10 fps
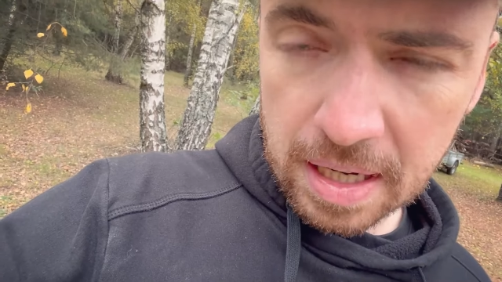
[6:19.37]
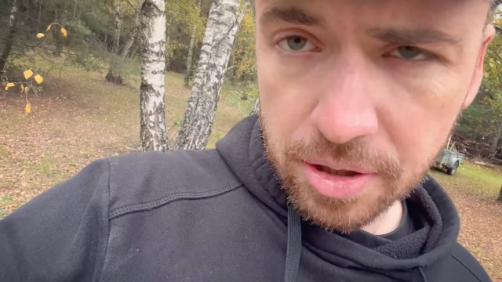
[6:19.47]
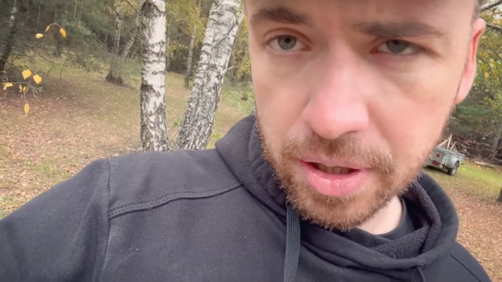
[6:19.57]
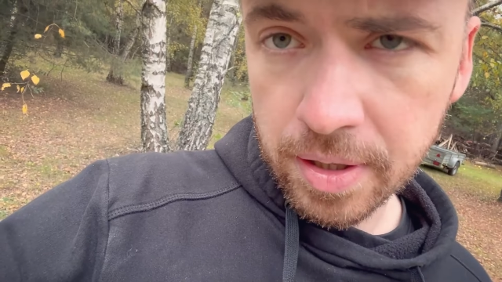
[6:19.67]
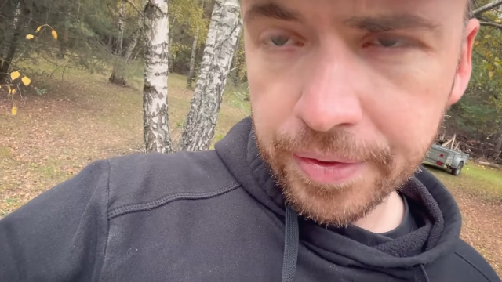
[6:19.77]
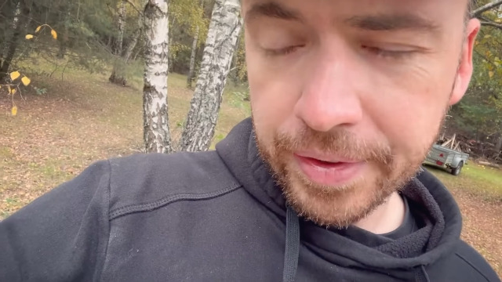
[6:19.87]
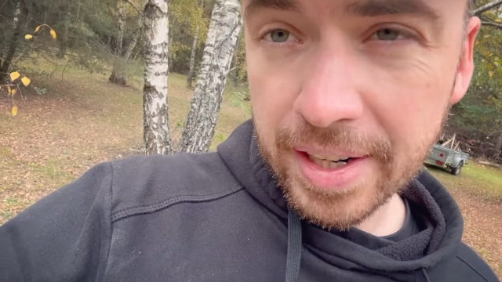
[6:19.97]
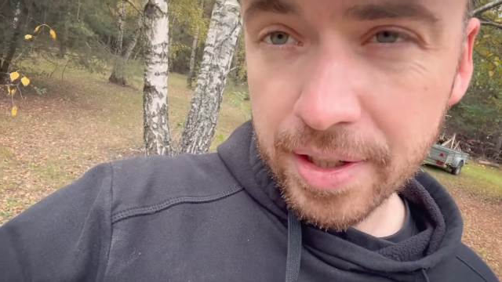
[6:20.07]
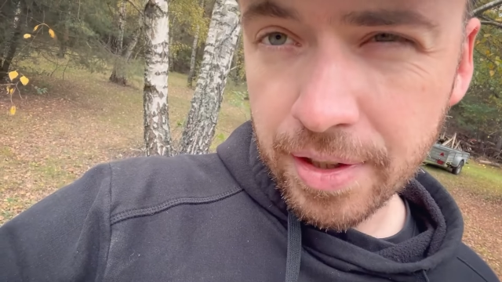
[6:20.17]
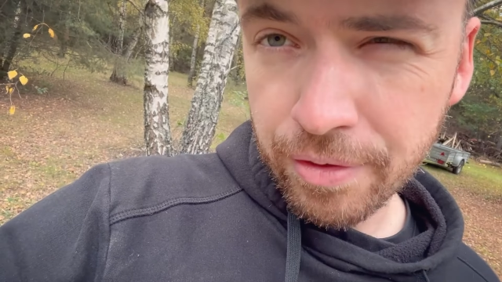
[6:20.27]
Znaczy,
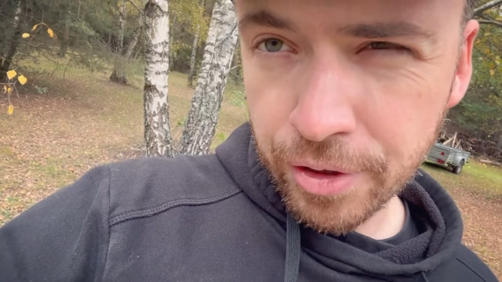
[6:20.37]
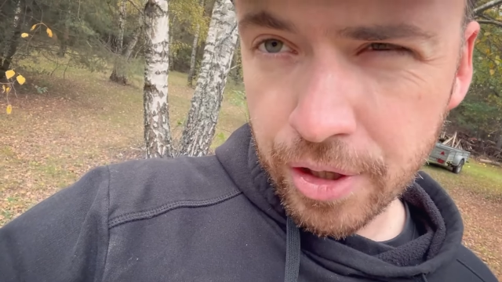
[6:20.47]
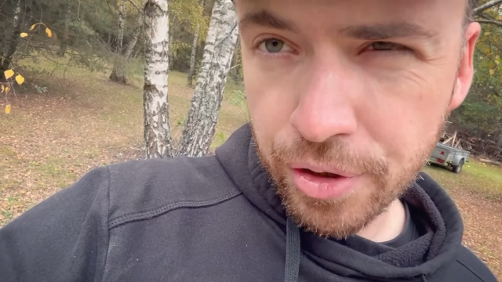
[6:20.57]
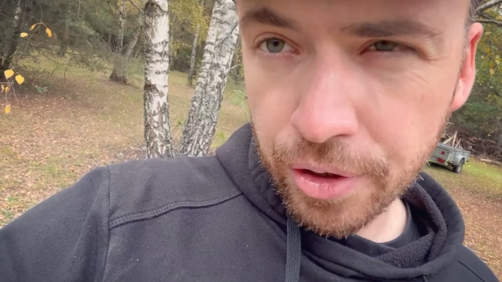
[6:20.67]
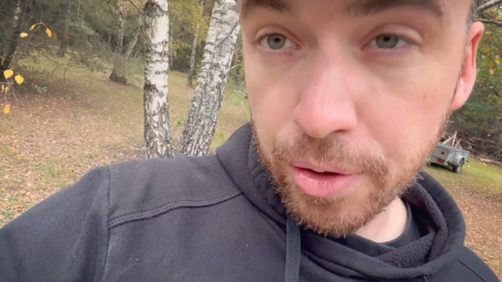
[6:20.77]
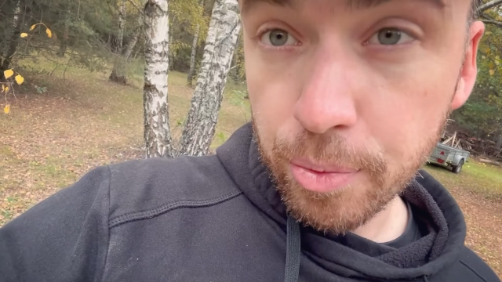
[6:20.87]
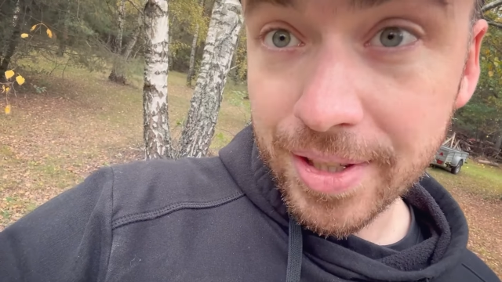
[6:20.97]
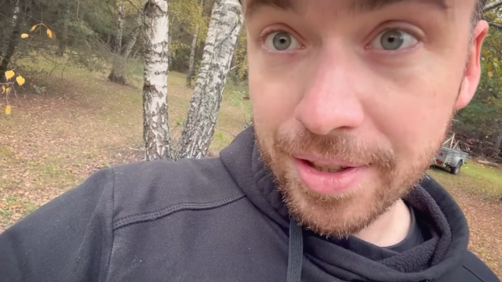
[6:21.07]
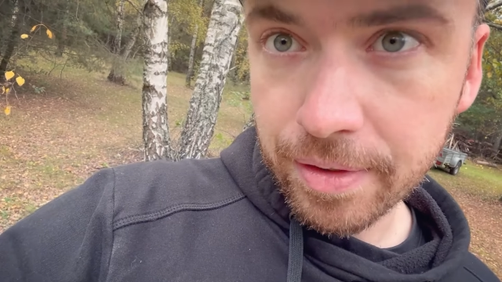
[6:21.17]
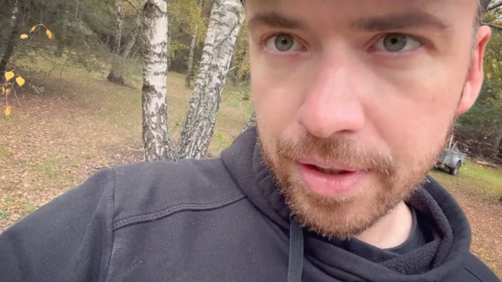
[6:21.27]
jak jest niewgnieciony, mój
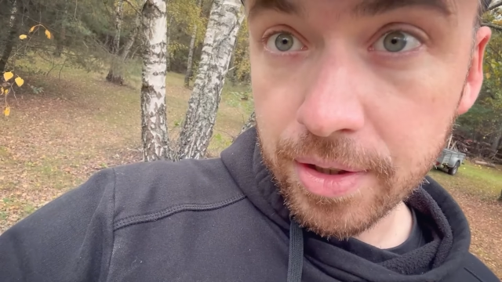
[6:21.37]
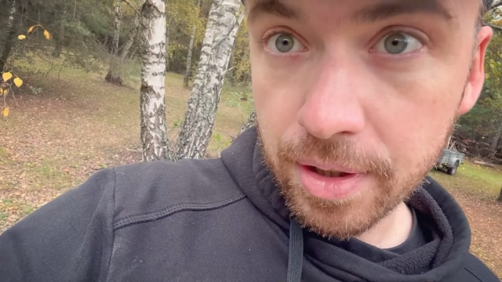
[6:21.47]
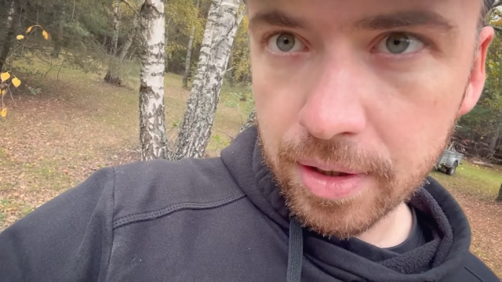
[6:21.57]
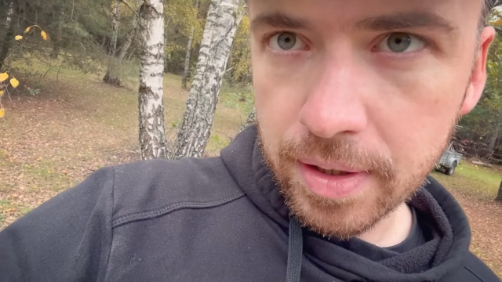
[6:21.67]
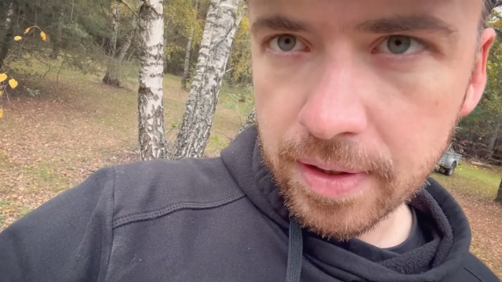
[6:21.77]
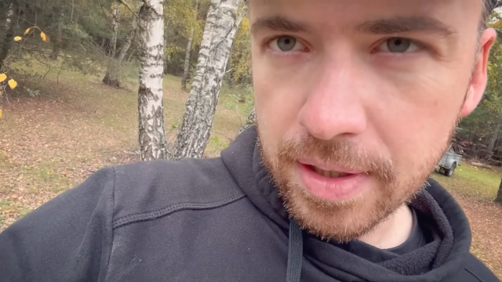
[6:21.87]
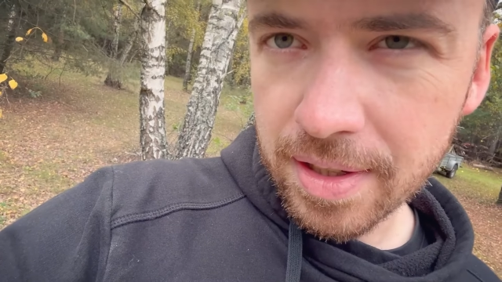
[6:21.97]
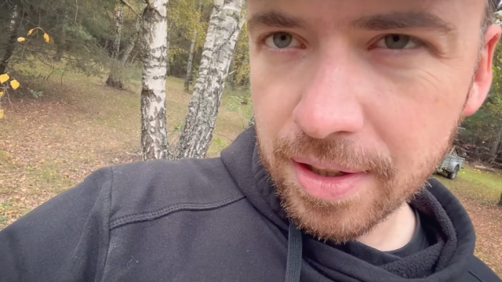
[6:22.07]
jest niewgnieciony, jest, jest